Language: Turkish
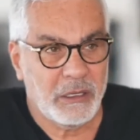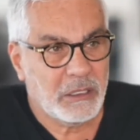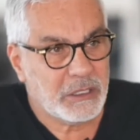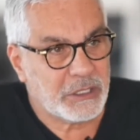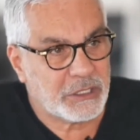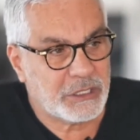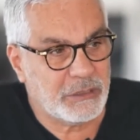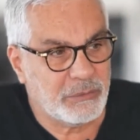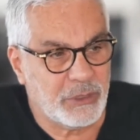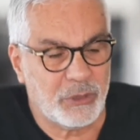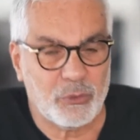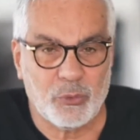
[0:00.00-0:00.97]
2
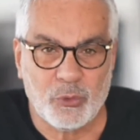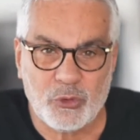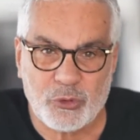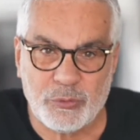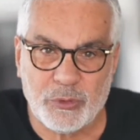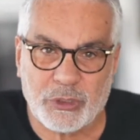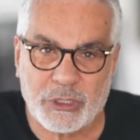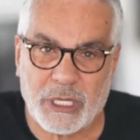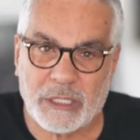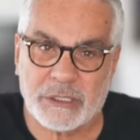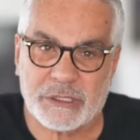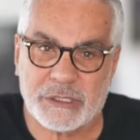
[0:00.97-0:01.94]
mi, 3 mü
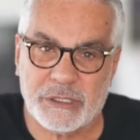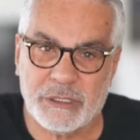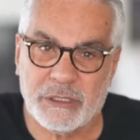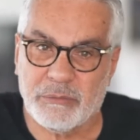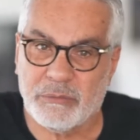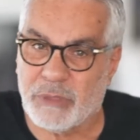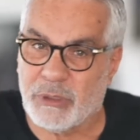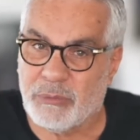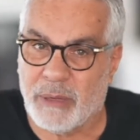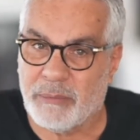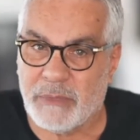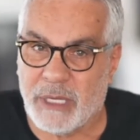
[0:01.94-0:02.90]
kendisi
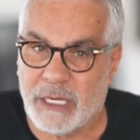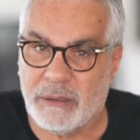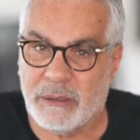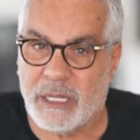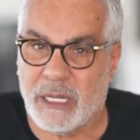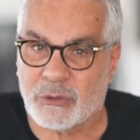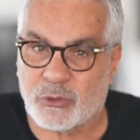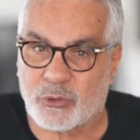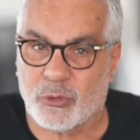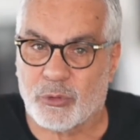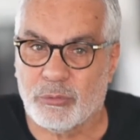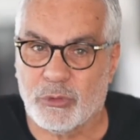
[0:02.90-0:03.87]
bilmem neyinden
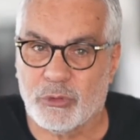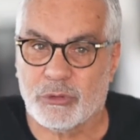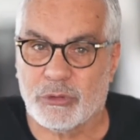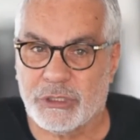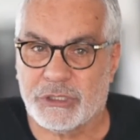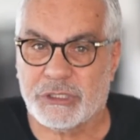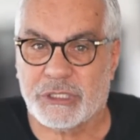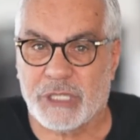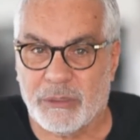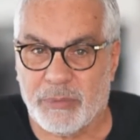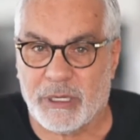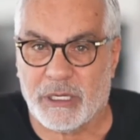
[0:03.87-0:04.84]
sorumlu
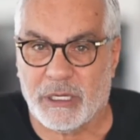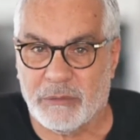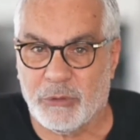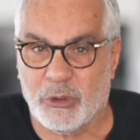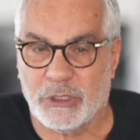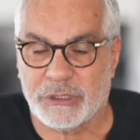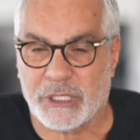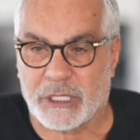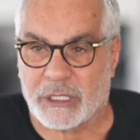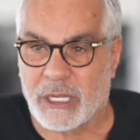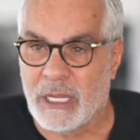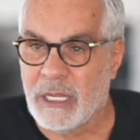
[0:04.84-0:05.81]
Dışişleri Bakanı mı
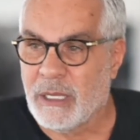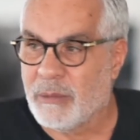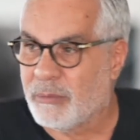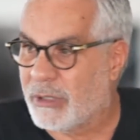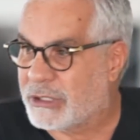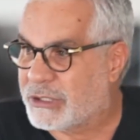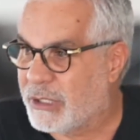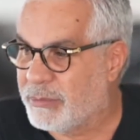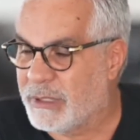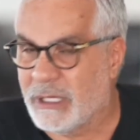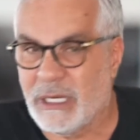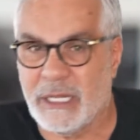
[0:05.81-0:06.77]
olacak? Başka
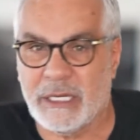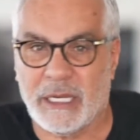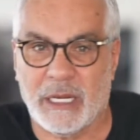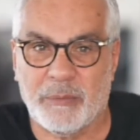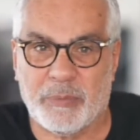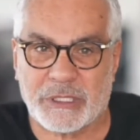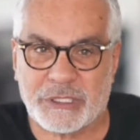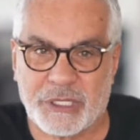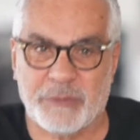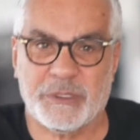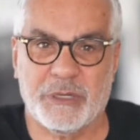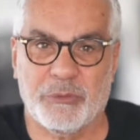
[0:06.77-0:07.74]
birileri gelip başka
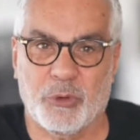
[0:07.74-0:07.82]
bir şey mi